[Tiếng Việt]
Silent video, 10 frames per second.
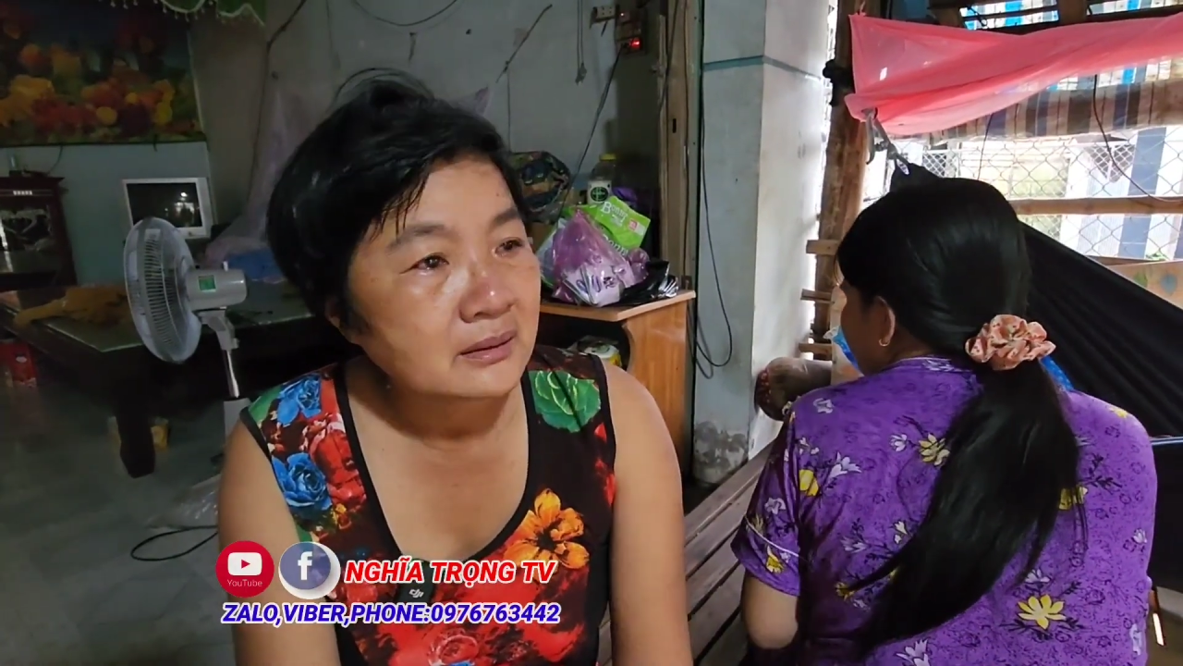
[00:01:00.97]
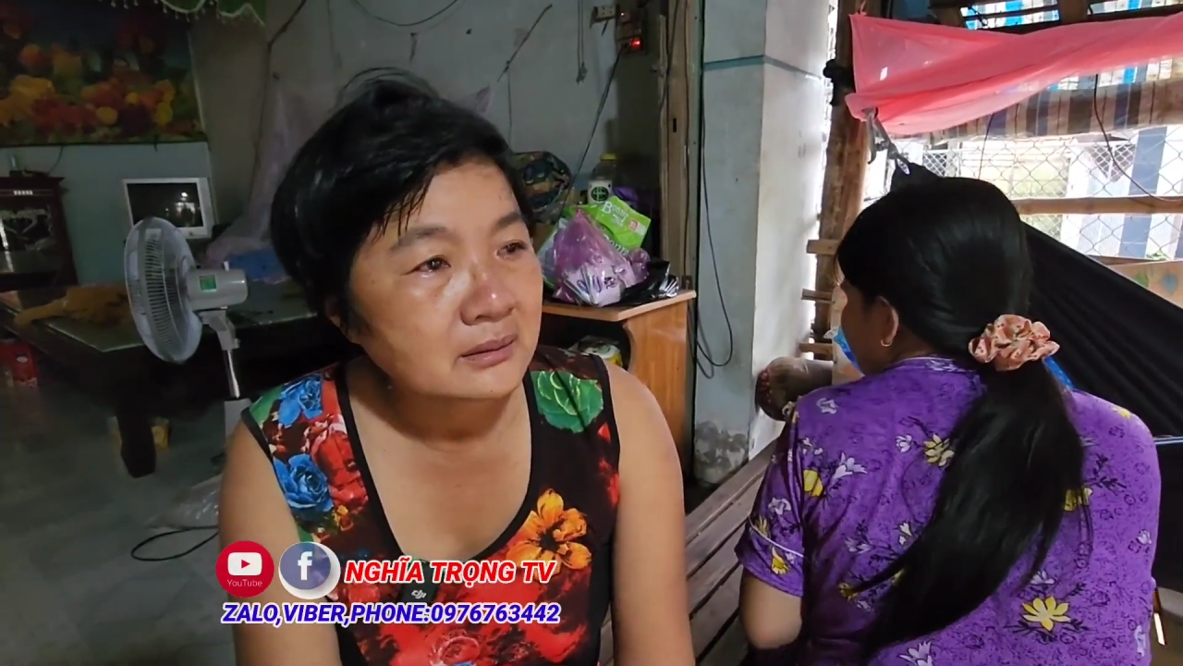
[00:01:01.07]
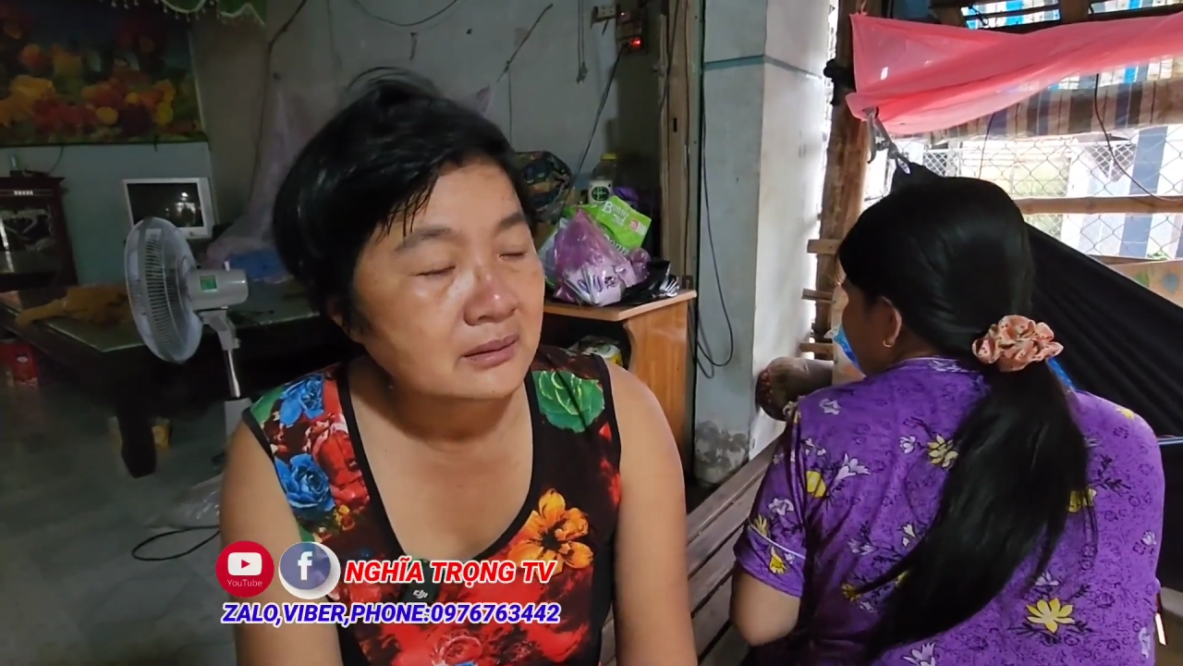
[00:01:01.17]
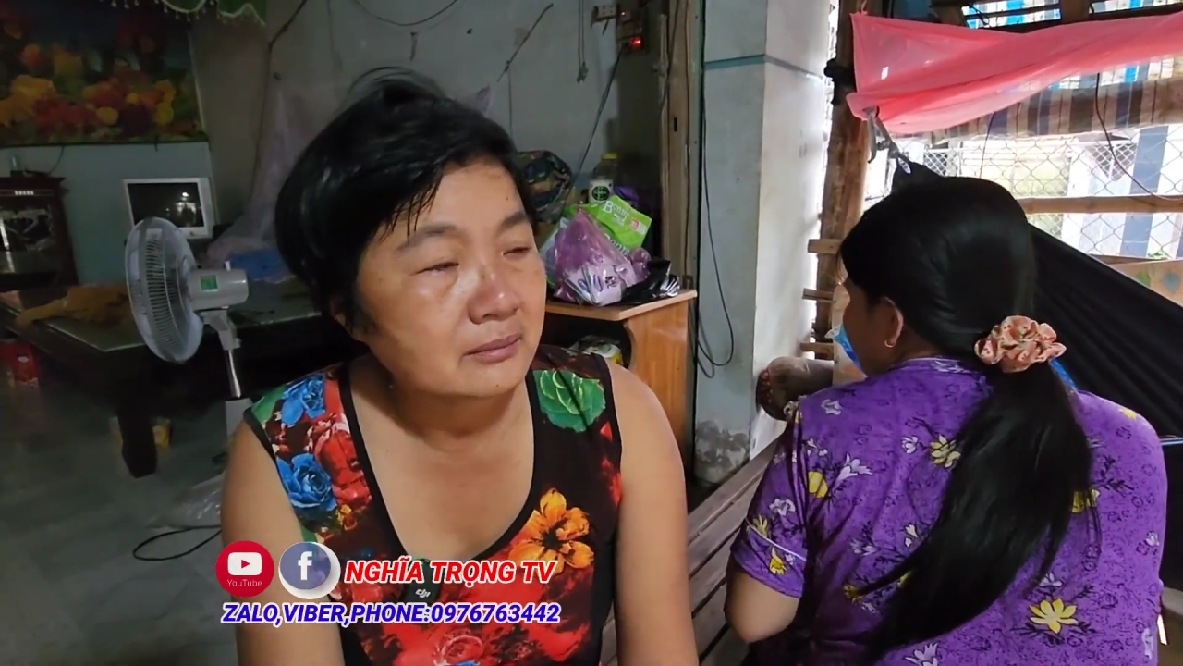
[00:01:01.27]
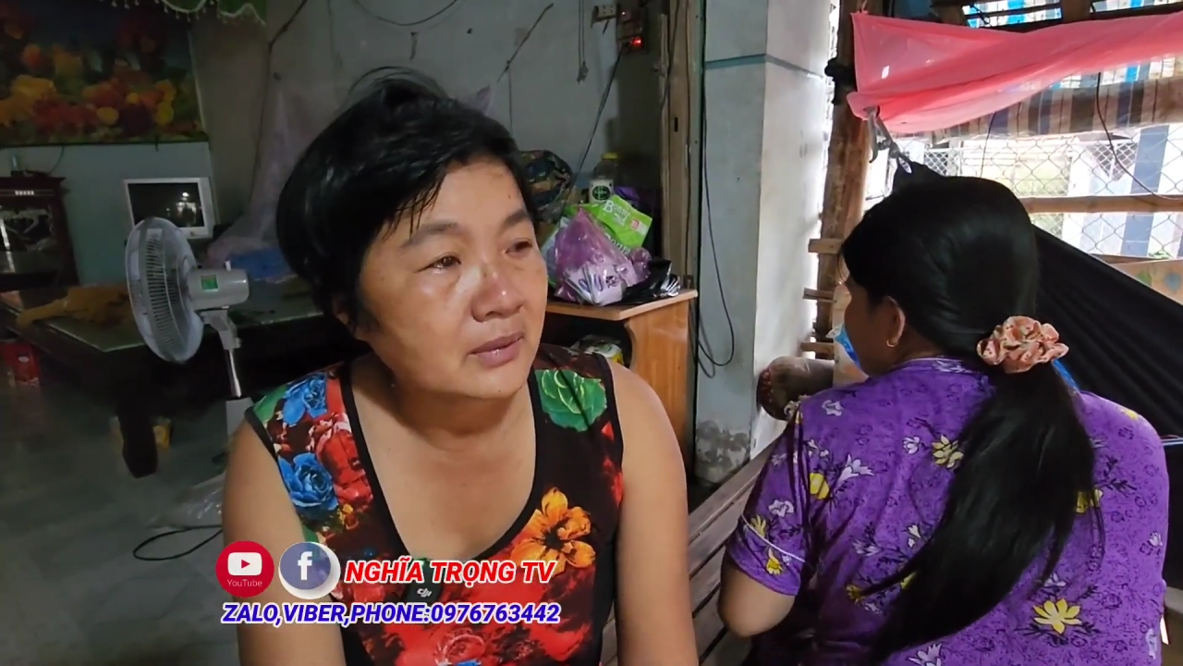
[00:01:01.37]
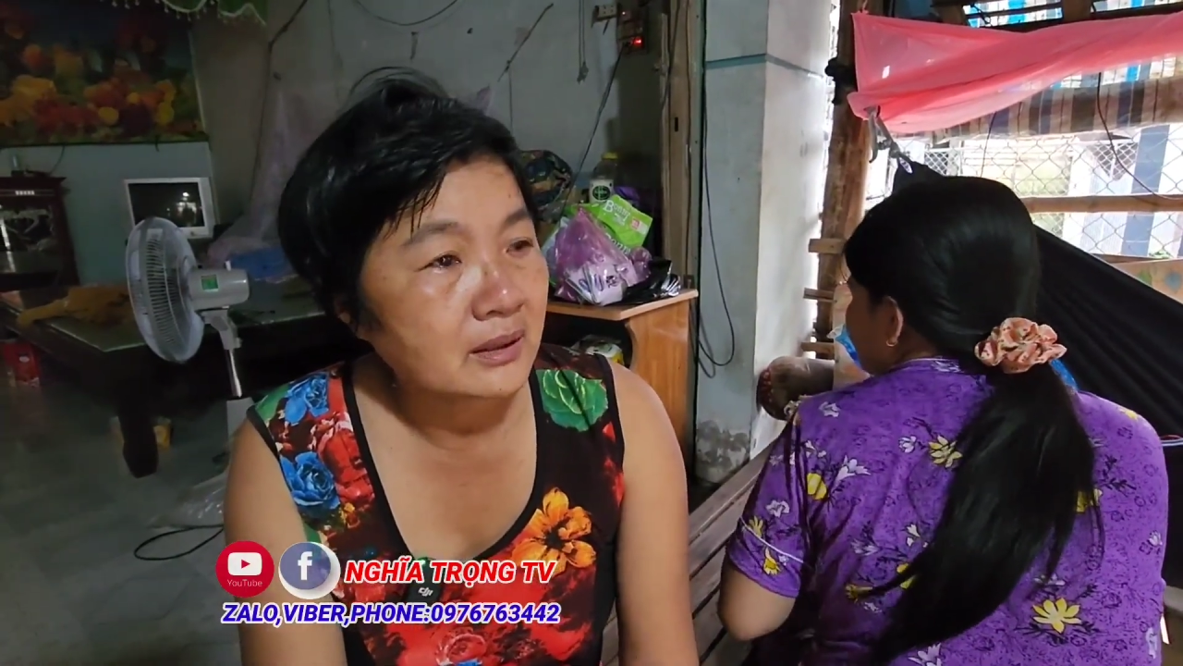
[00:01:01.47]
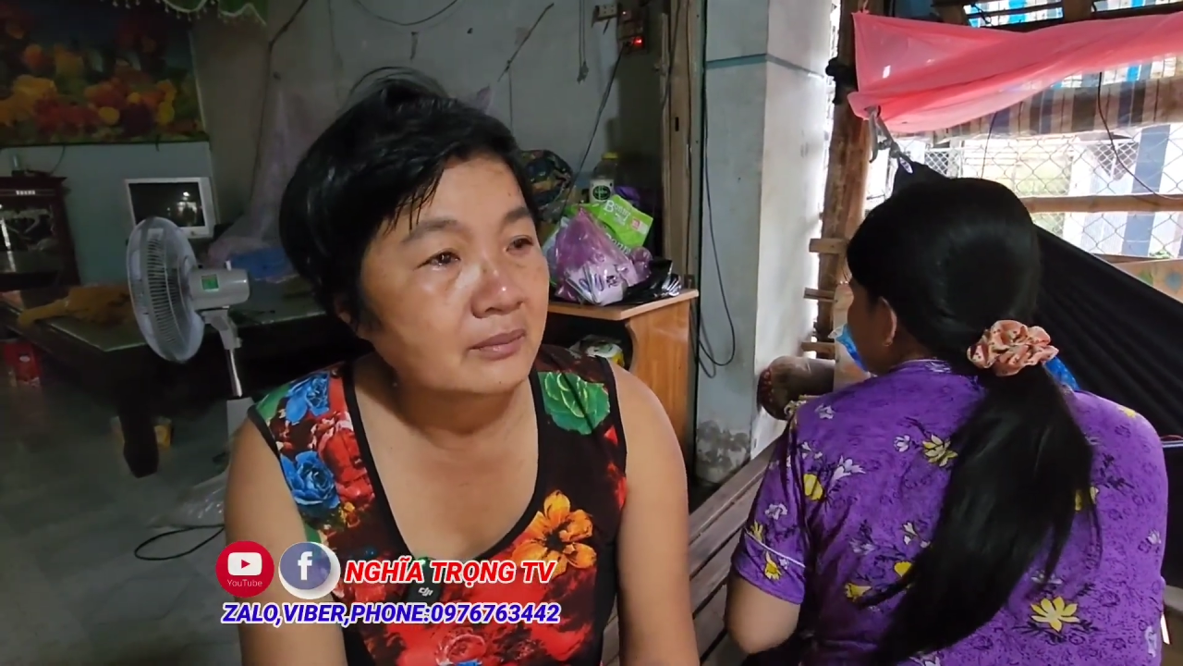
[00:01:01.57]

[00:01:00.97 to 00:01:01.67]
sinh mà